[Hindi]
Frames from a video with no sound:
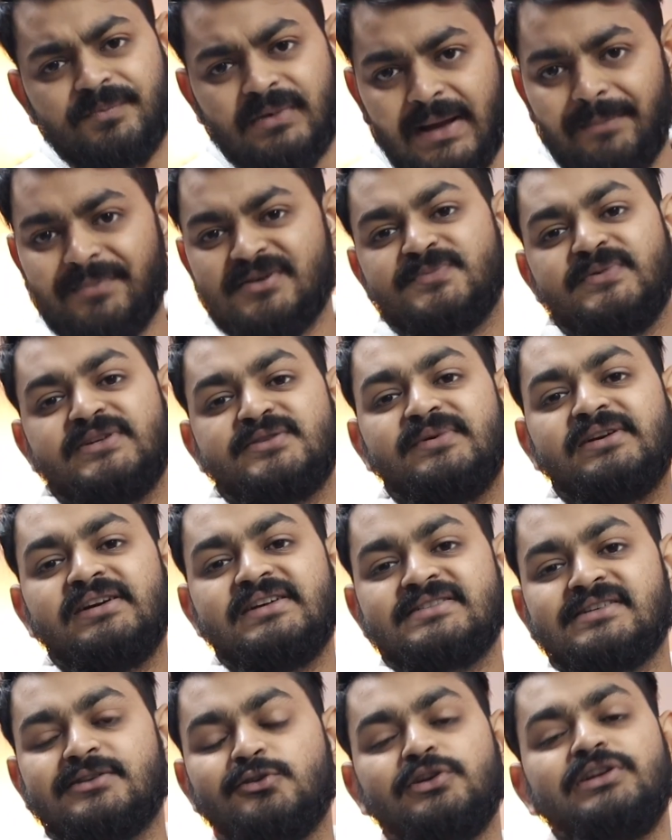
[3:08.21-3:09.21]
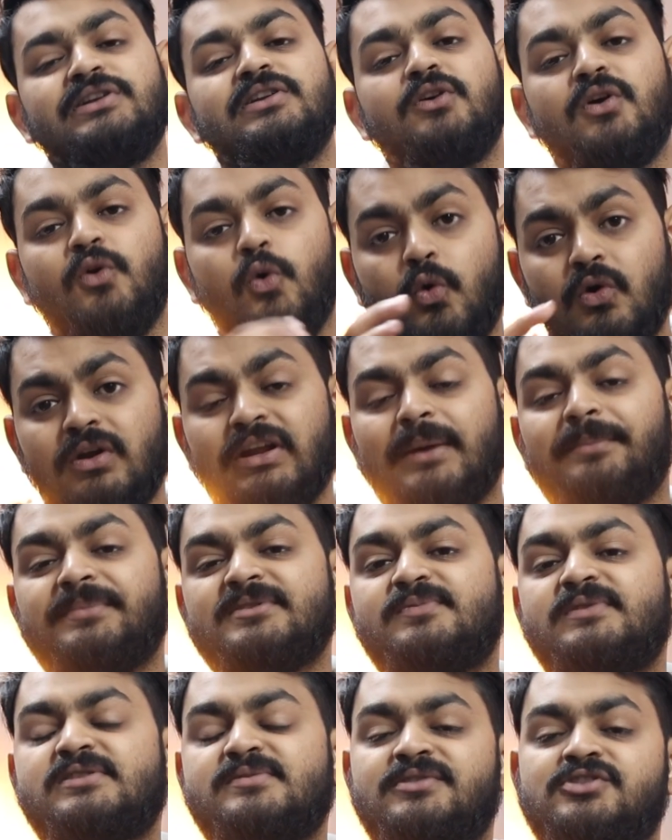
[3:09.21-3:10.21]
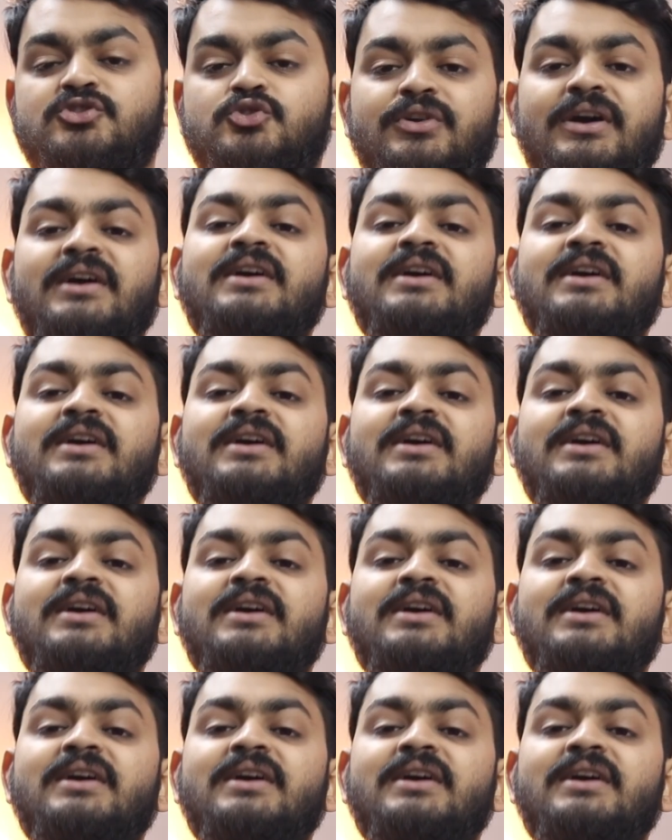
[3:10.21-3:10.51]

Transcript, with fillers: कैंपस प्लेसमेंट ले सकते हो लेकिन ऑन कैंपस प्लेसमेंट जो